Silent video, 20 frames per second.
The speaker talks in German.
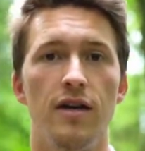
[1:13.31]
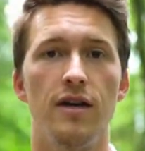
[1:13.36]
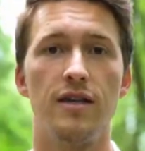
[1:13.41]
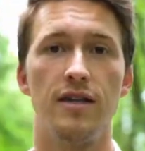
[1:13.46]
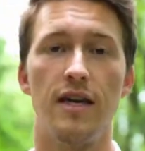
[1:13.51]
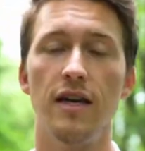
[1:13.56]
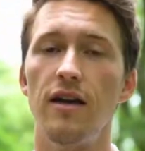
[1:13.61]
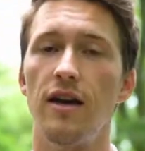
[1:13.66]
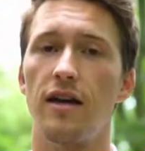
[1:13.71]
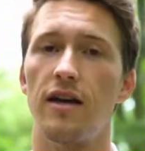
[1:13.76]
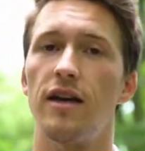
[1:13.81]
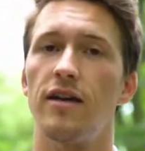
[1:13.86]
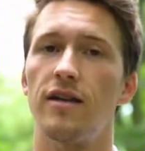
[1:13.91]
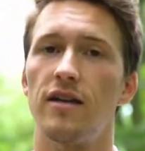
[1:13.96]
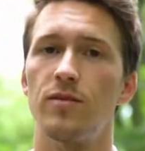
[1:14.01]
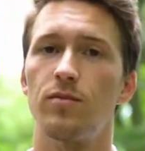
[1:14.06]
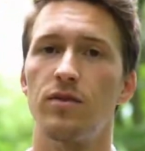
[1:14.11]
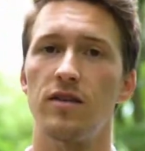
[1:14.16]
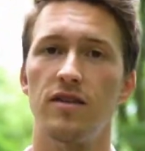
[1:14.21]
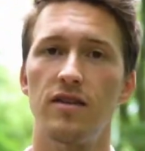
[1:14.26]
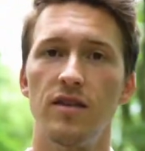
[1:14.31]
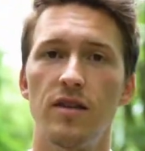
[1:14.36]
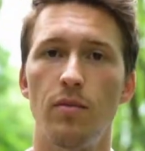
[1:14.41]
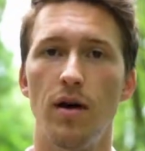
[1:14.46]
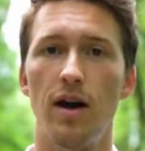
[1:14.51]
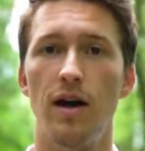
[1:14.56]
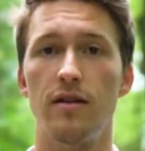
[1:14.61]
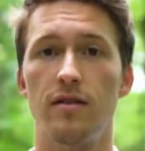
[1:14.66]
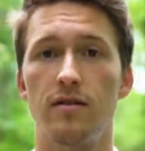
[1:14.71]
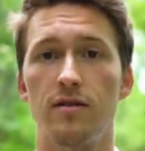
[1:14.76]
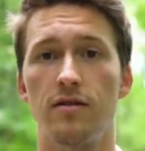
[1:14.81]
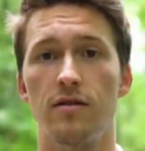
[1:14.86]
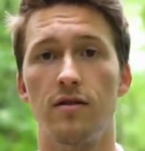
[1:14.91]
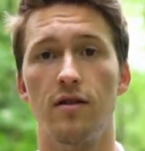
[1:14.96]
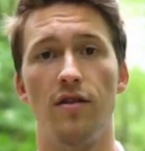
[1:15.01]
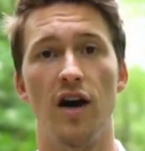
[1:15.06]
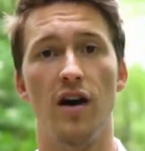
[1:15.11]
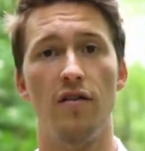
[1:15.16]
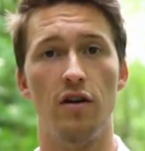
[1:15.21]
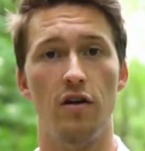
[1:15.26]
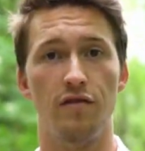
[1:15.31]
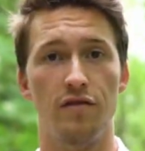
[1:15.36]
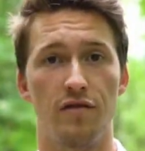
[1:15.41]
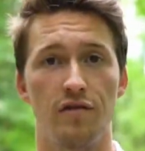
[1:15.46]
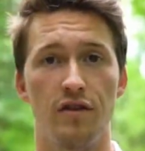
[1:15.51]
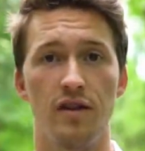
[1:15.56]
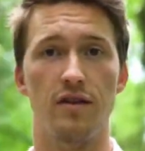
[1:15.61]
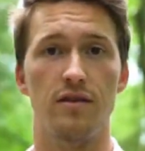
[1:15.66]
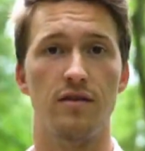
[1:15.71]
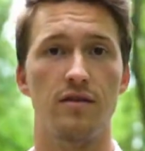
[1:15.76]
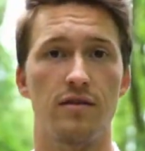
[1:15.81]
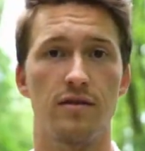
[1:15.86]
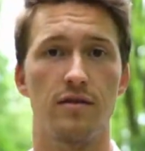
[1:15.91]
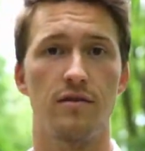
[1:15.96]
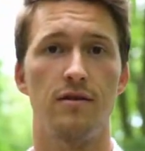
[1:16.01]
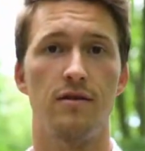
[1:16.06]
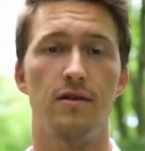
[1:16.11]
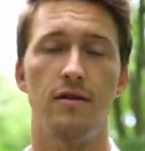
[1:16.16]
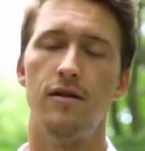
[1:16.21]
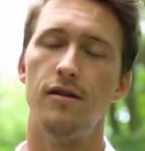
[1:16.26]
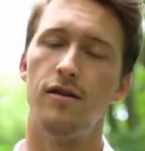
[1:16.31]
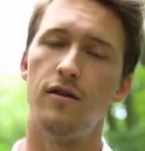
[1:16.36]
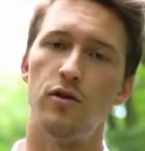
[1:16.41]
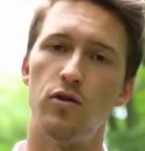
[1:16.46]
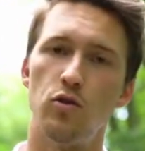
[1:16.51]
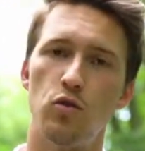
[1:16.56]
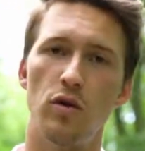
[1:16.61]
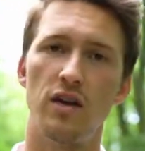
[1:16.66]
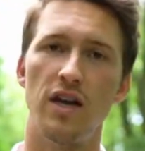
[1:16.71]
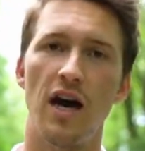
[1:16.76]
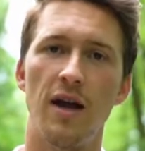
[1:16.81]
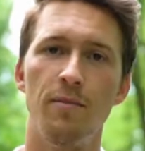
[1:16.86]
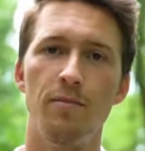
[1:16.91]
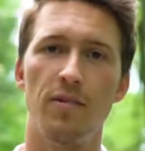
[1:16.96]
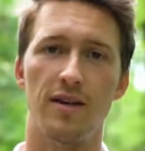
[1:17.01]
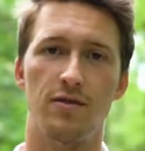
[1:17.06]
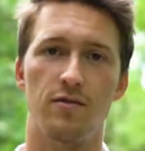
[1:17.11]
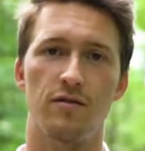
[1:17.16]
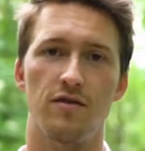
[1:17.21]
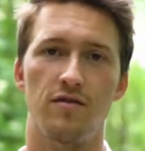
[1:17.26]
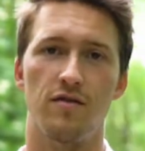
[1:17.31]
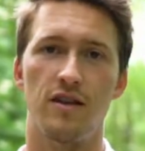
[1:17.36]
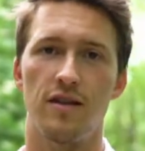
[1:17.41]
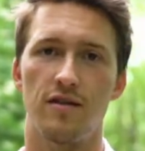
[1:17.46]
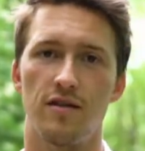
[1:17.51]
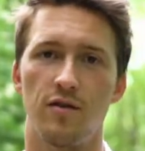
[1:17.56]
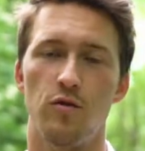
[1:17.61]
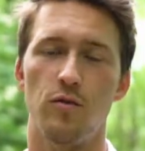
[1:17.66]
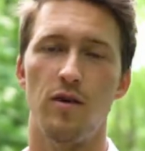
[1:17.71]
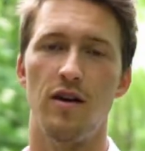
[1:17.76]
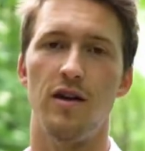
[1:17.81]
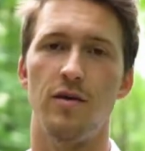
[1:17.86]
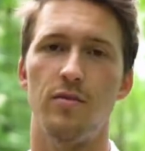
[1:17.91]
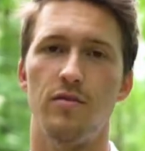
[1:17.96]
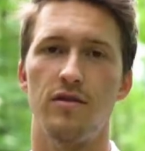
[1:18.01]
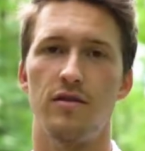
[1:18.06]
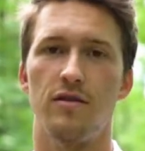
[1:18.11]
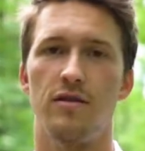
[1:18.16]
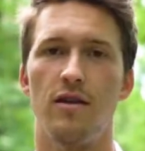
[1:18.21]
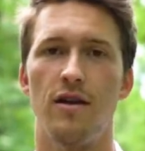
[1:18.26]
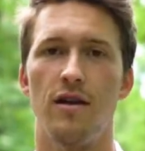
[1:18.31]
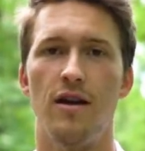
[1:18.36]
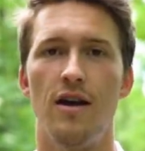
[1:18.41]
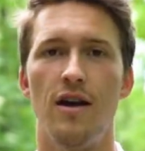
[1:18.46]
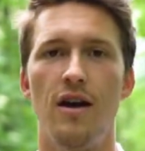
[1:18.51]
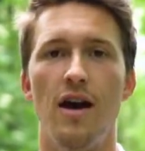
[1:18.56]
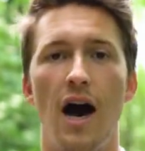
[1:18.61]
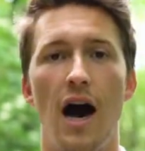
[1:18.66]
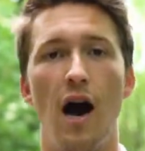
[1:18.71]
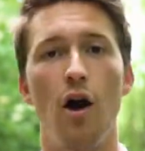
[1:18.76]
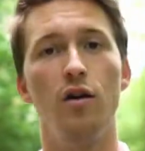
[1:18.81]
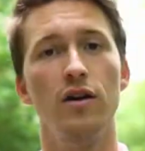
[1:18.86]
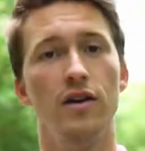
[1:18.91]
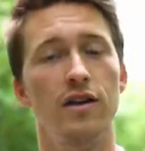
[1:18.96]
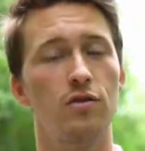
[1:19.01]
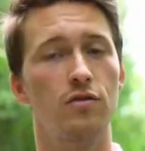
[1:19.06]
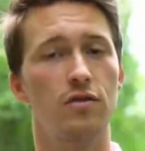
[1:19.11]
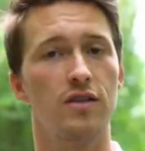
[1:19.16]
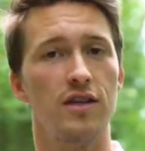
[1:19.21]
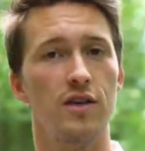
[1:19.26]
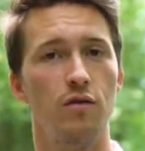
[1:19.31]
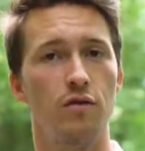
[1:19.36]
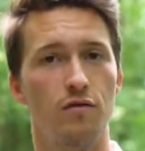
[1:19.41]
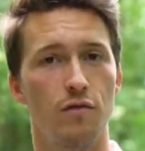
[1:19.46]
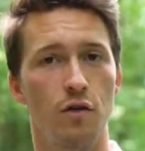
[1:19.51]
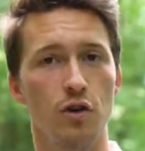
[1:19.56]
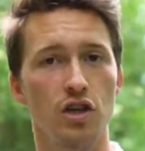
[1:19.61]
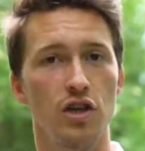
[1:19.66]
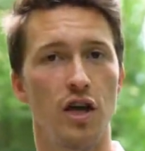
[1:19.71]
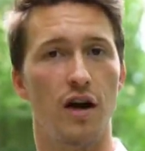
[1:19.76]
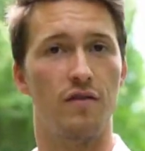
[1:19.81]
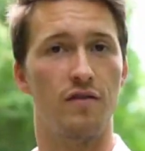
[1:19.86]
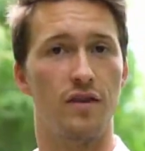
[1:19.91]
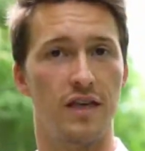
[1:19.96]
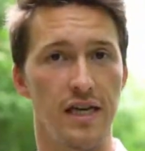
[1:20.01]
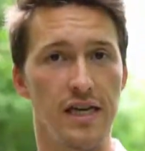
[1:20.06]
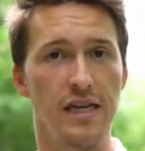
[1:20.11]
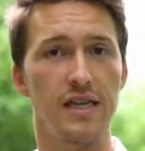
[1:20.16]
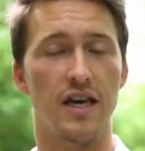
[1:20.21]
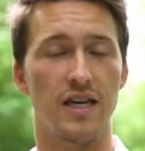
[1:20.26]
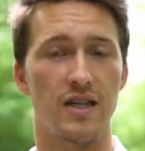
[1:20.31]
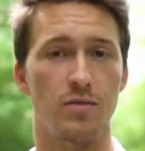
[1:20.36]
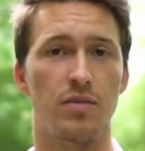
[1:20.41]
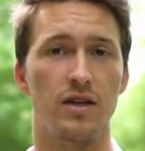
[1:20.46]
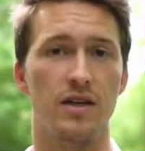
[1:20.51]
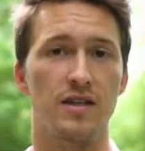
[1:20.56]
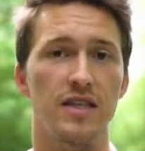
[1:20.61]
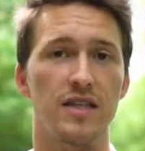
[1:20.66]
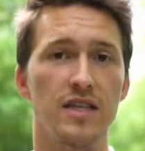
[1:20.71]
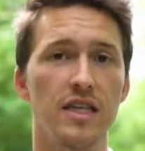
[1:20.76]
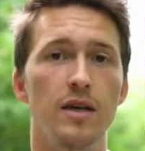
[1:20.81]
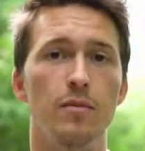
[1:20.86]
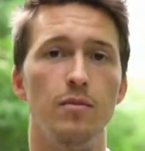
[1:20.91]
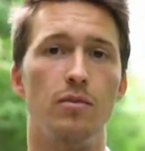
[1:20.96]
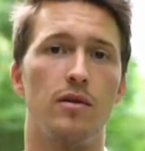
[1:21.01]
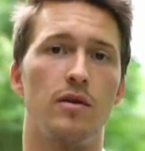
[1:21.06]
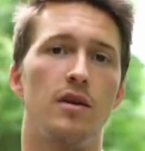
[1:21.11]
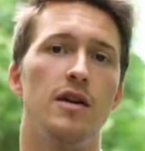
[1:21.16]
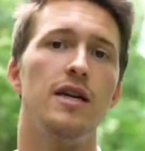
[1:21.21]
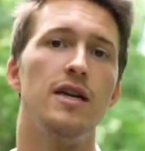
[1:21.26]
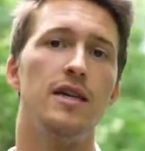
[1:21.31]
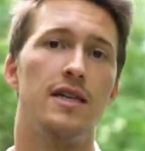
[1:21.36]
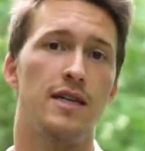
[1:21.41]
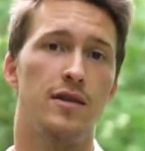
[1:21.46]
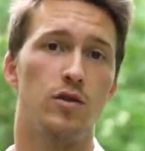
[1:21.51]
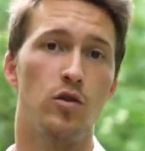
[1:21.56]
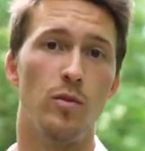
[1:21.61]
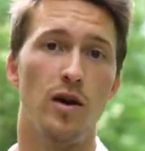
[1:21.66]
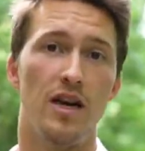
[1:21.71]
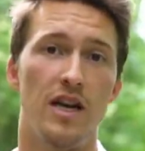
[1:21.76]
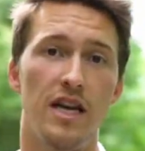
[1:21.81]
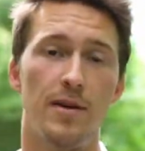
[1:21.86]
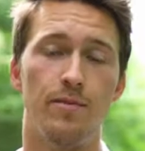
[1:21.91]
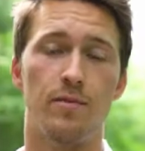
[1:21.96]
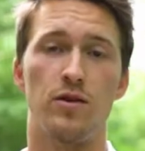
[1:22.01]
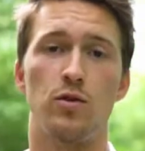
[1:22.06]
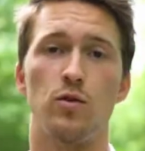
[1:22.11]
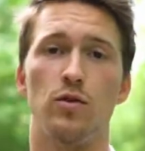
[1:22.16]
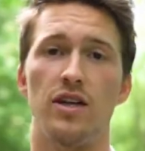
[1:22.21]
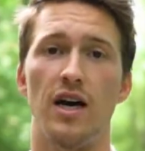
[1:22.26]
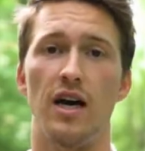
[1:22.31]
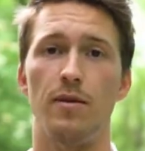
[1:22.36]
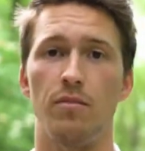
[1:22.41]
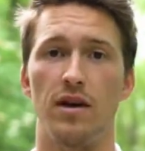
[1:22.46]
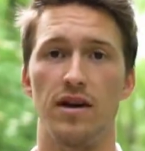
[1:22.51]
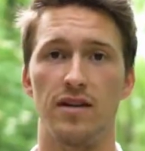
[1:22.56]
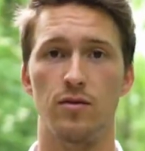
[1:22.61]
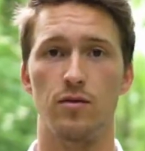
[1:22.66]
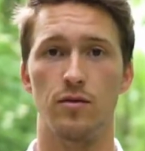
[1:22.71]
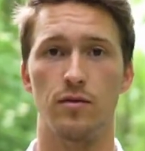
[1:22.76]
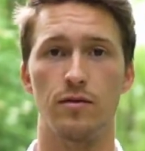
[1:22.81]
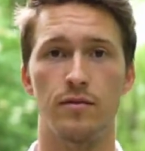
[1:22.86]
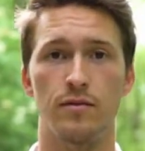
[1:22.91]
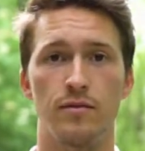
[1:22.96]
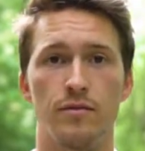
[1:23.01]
Jeder kennt das Prinzip als The Survival of the Fittest. Nur der Anpassungsfähigste überlebt. Auch in Industrie und Wirtschaft gilt das Prinzip des Überlebens durch Anpassung.